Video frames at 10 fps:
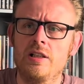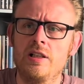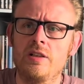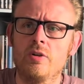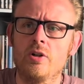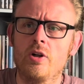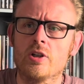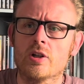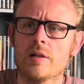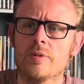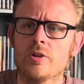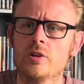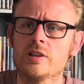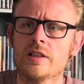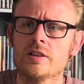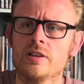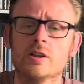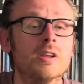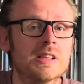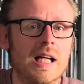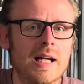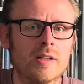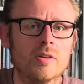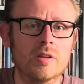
Ich würde euch auch gerne mal die Rückseite zeigen.